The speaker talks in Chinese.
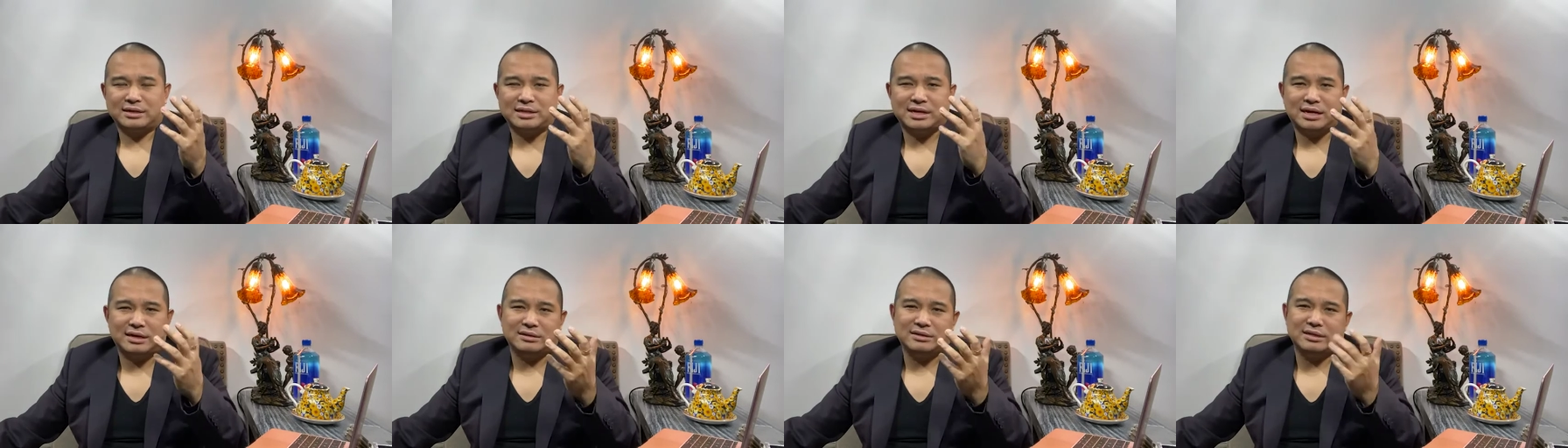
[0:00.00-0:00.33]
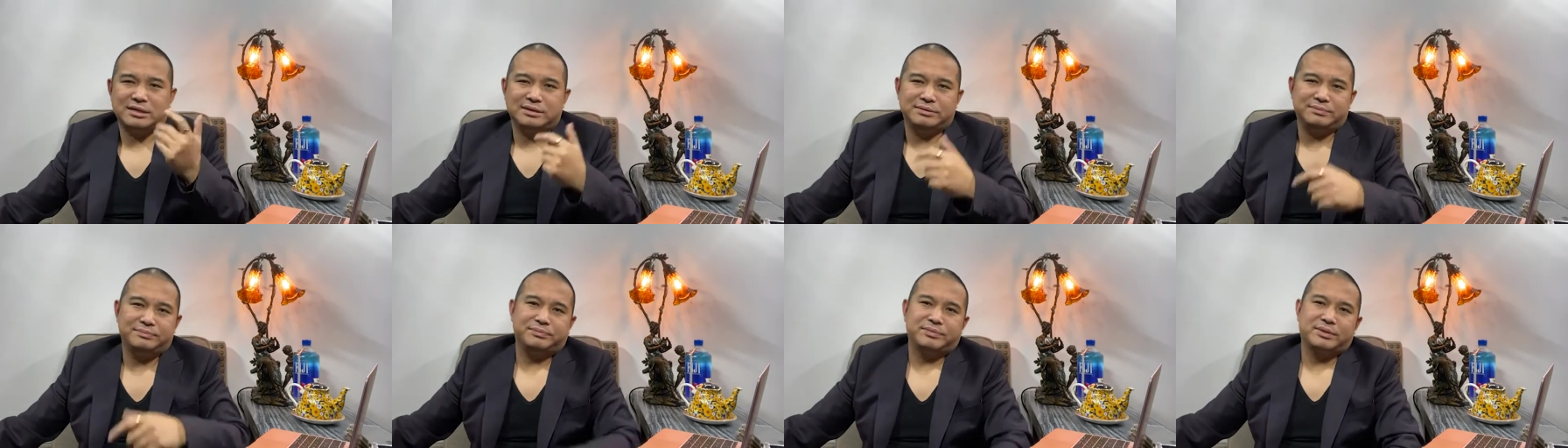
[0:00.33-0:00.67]
让
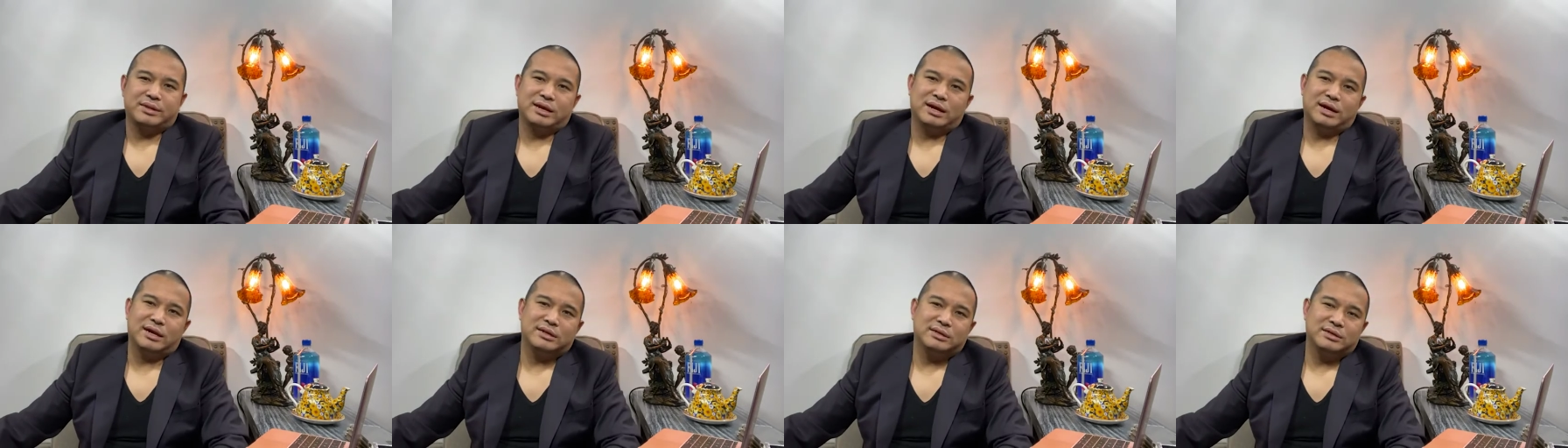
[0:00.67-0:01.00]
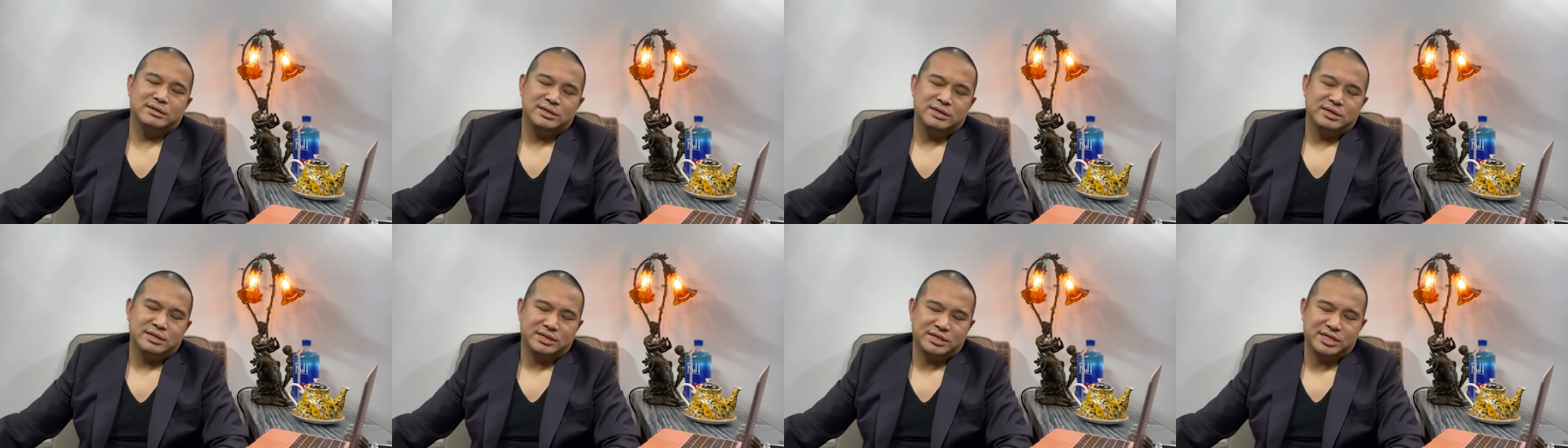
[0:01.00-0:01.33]
人啊
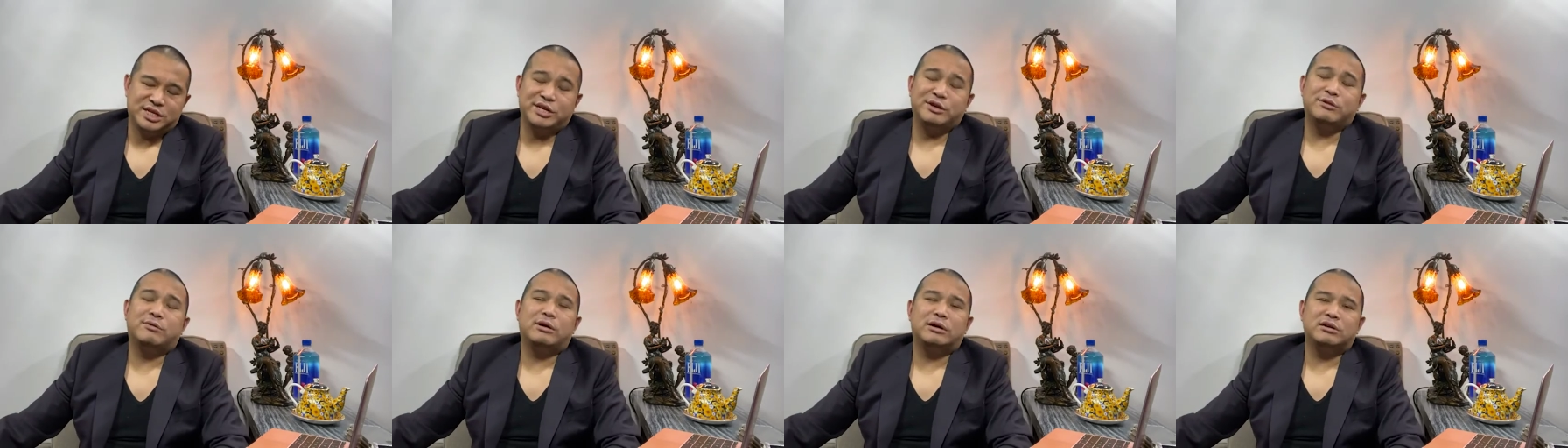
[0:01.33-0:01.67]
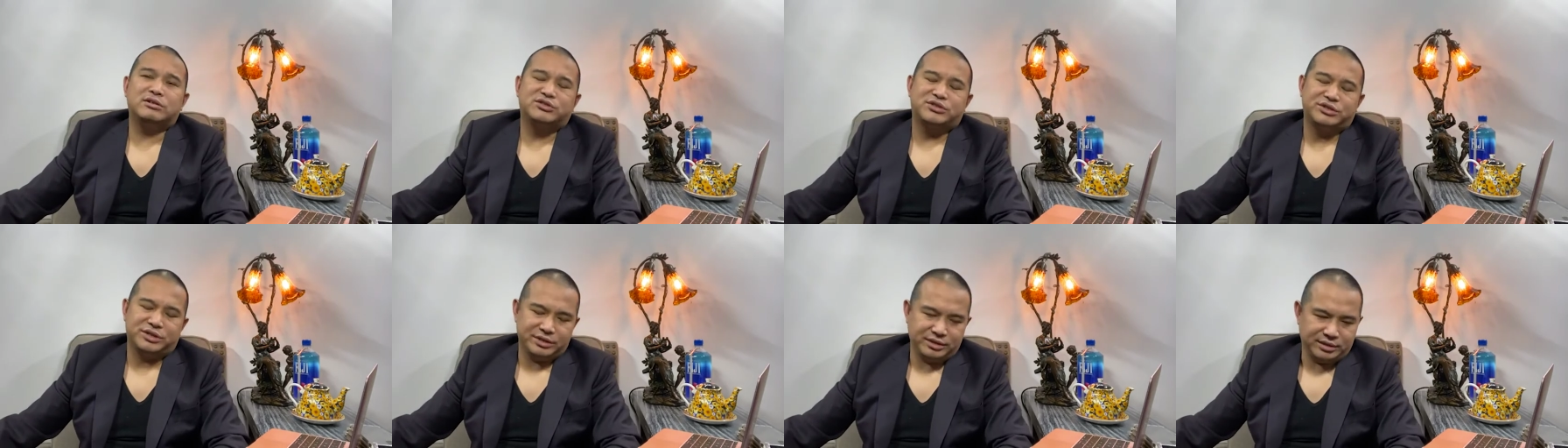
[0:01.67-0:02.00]
心
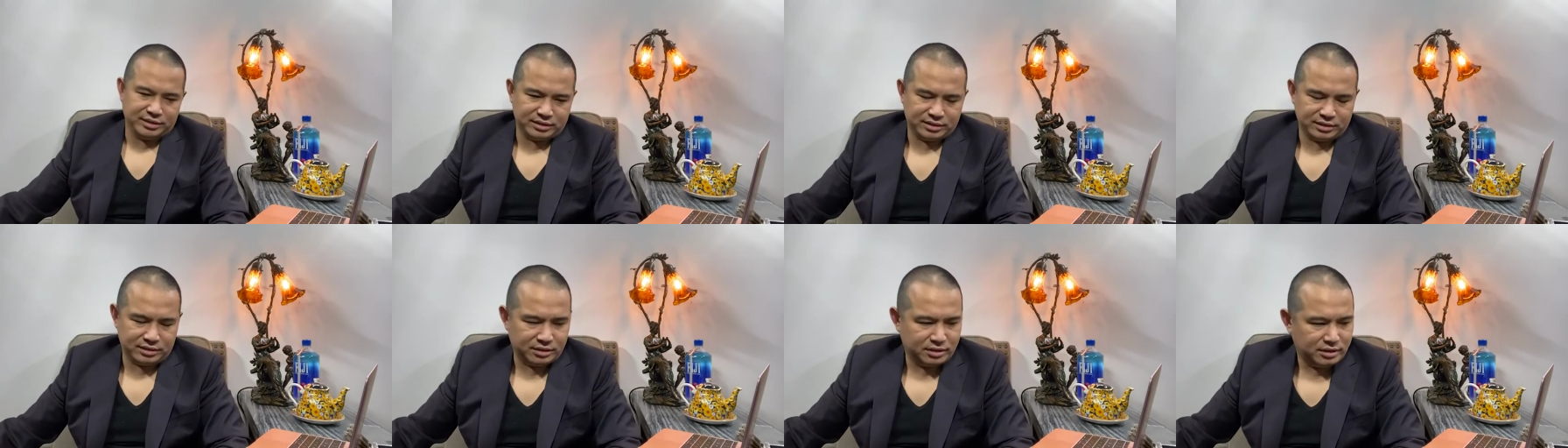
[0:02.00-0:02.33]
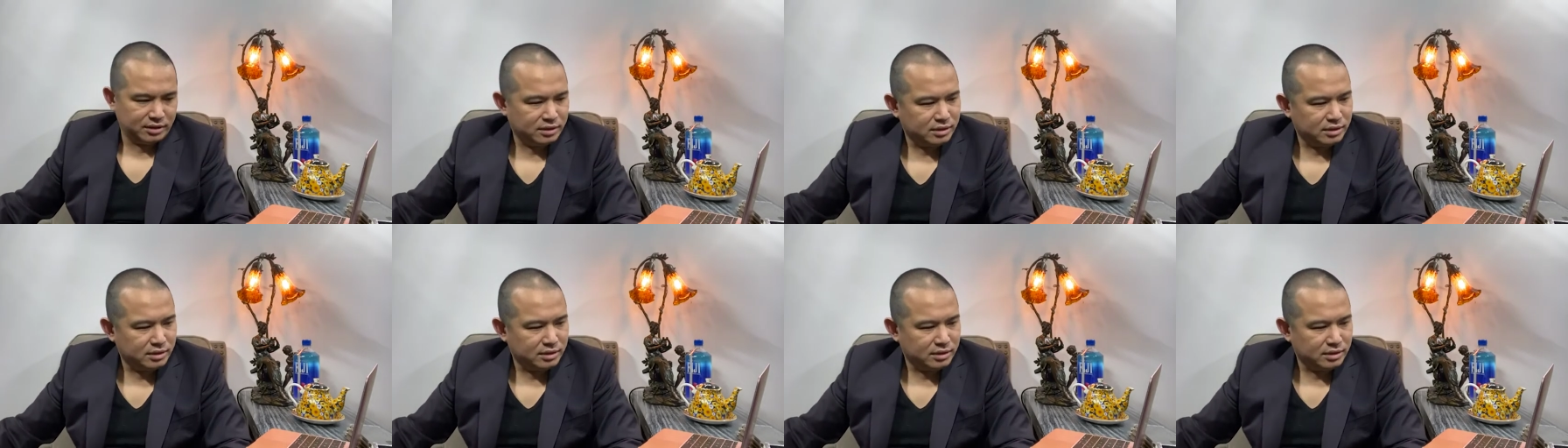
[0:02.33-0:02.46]
旷神怡。